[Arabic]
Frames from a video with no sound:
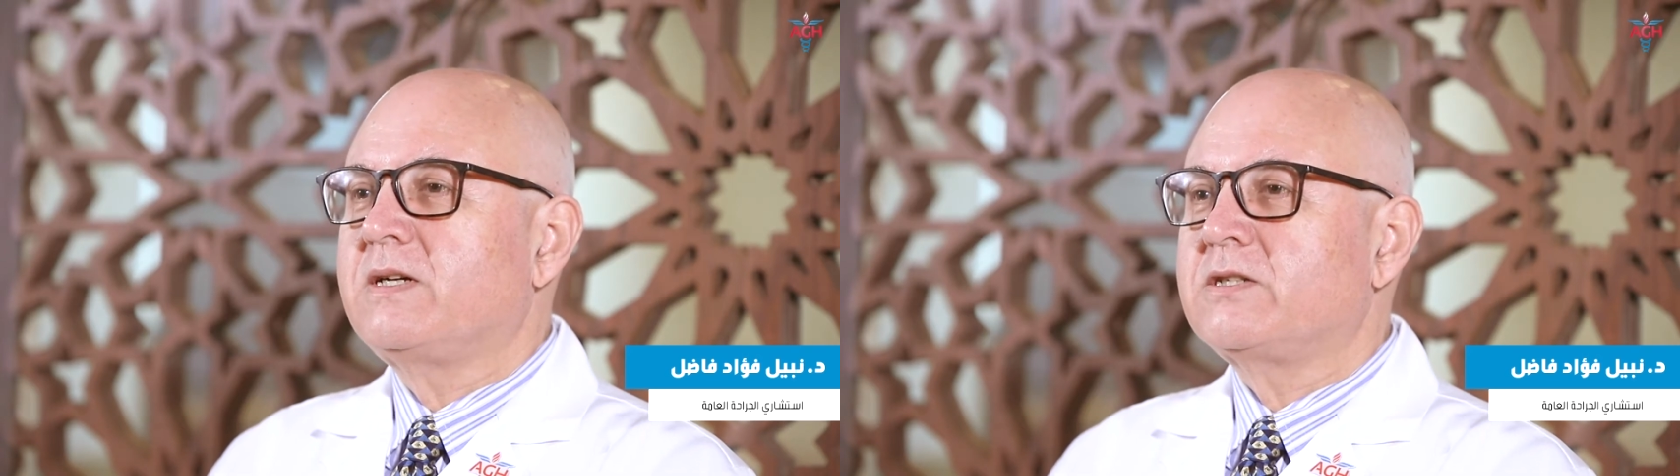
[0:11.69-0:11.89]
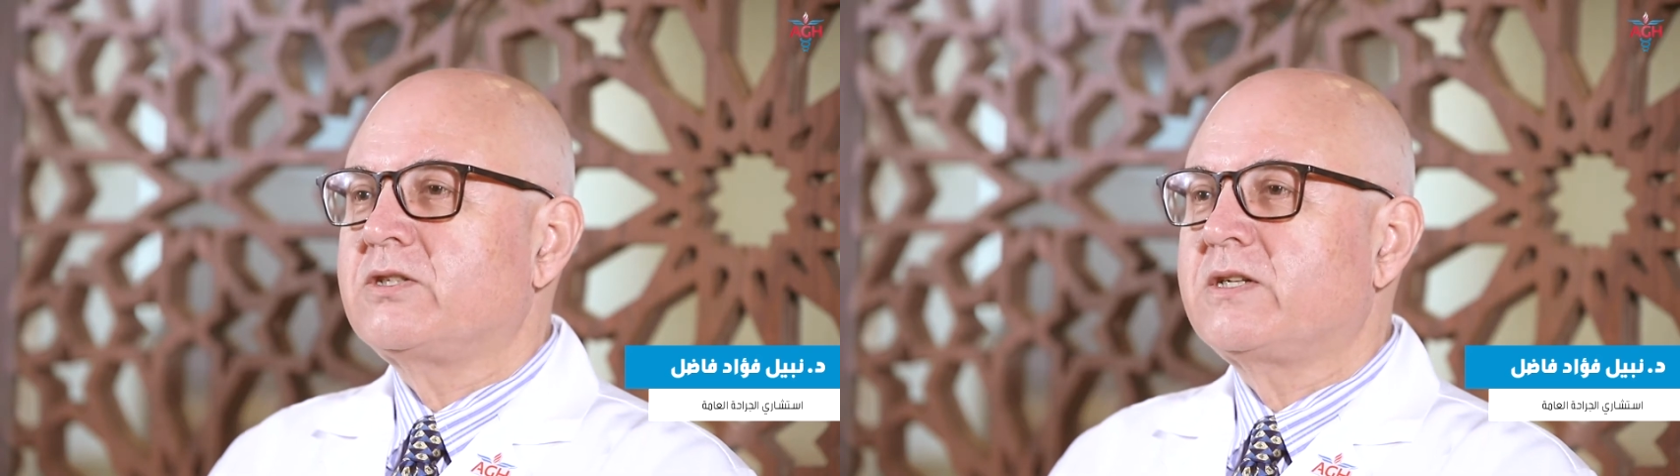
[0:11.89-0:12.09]

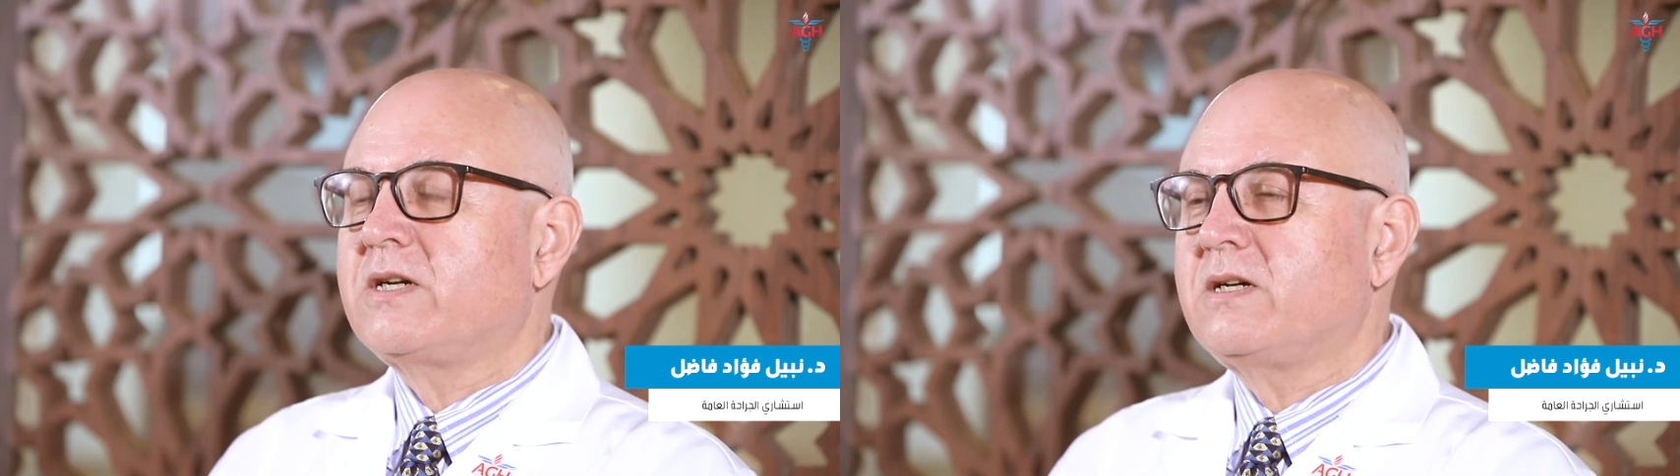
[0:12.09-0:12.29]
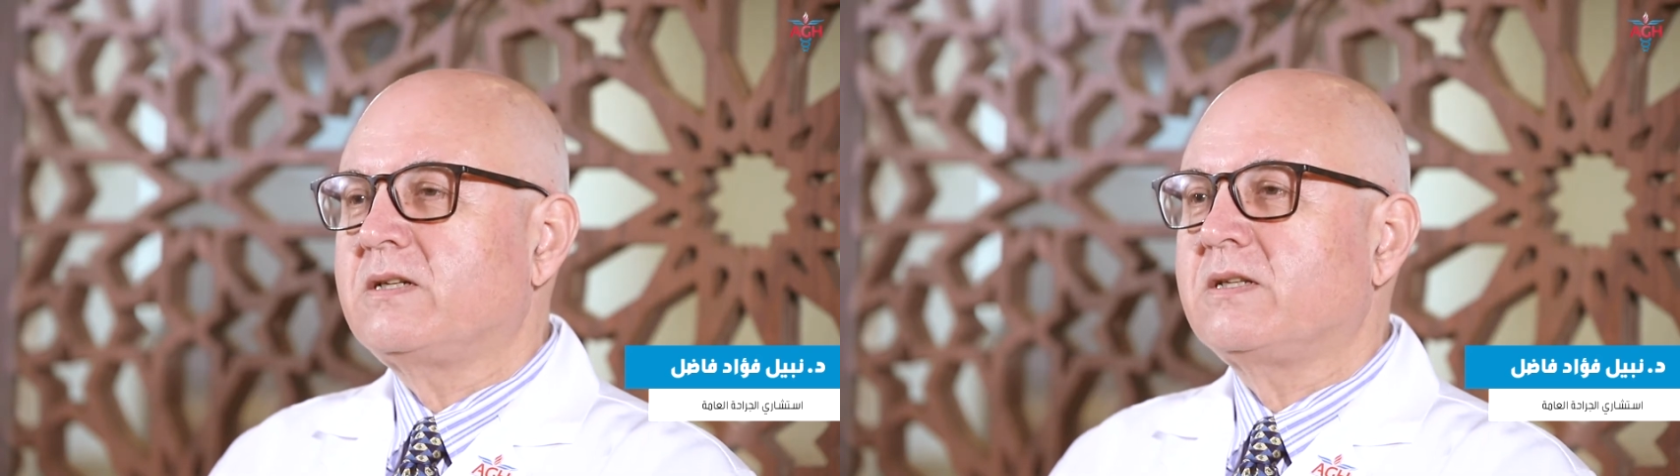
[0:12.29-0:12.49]

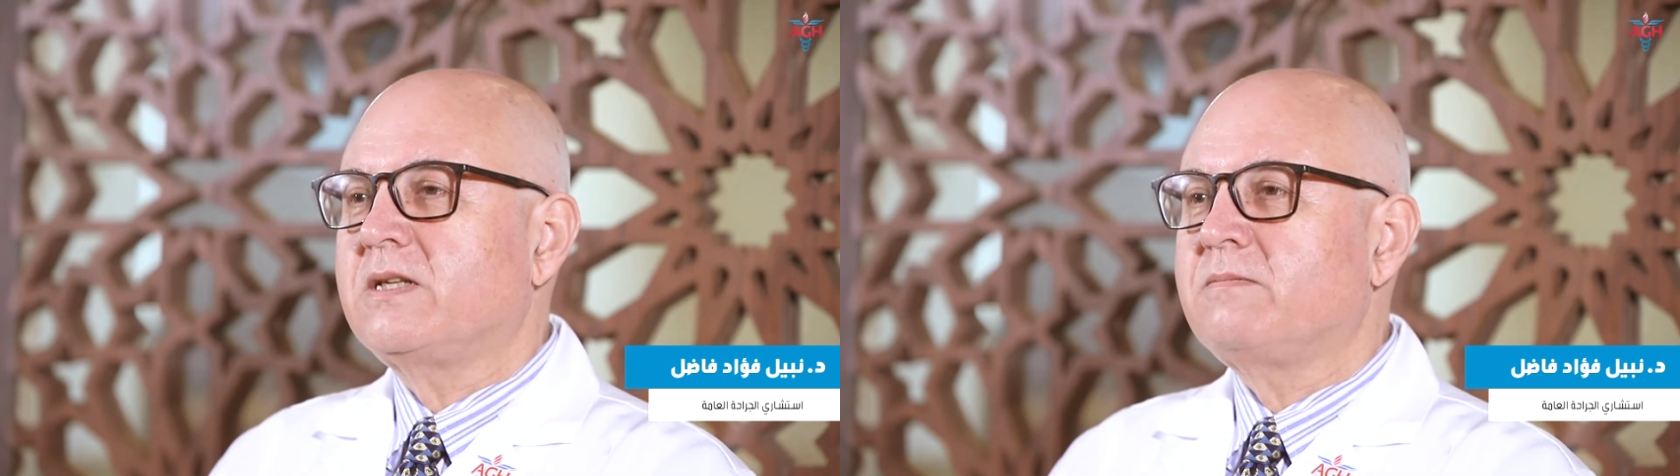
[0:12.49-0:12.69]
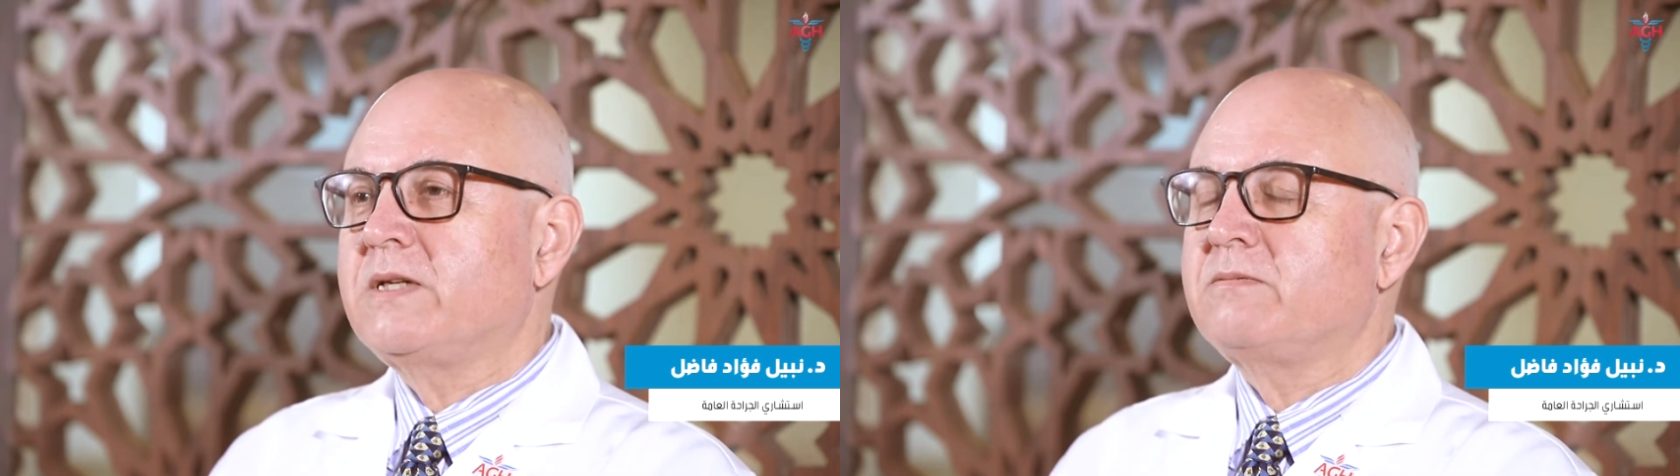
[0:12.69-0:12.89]
الجراحات
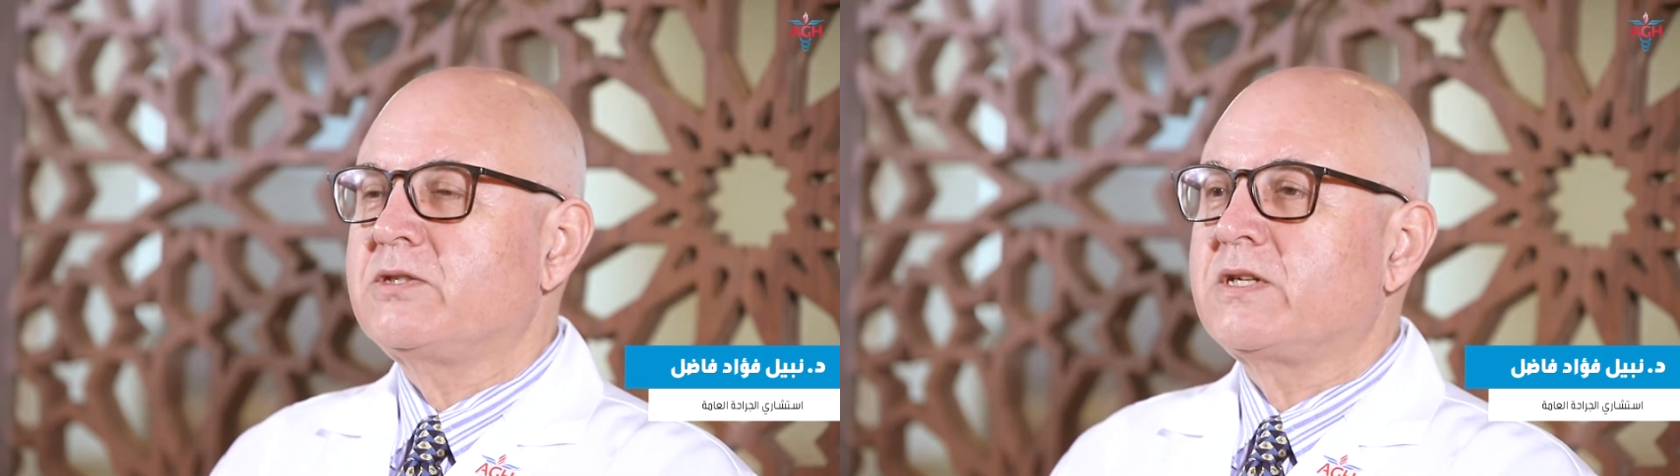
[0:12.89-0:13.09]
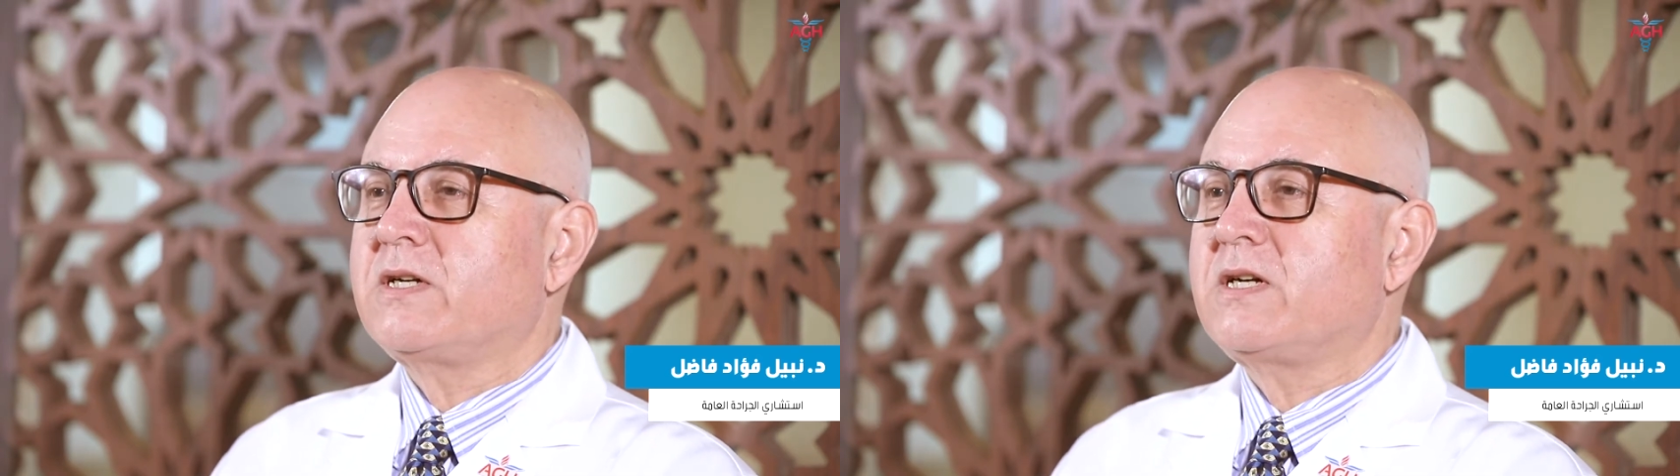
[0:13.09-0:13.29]
نبدأ
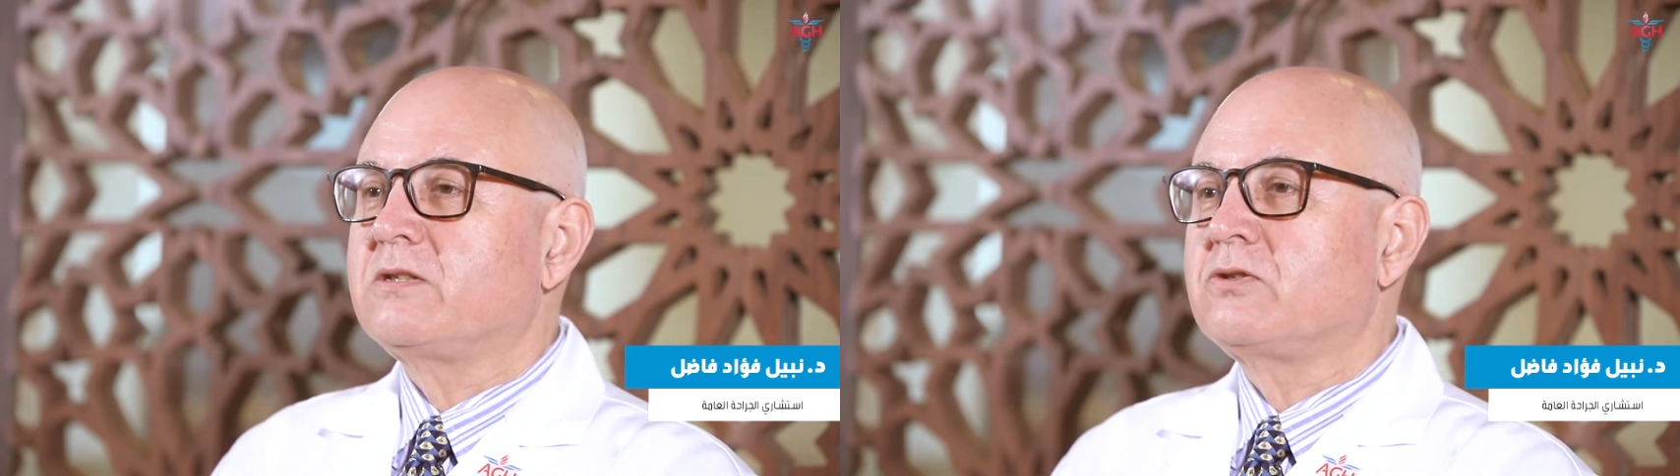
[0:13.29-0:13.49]
بالجراحات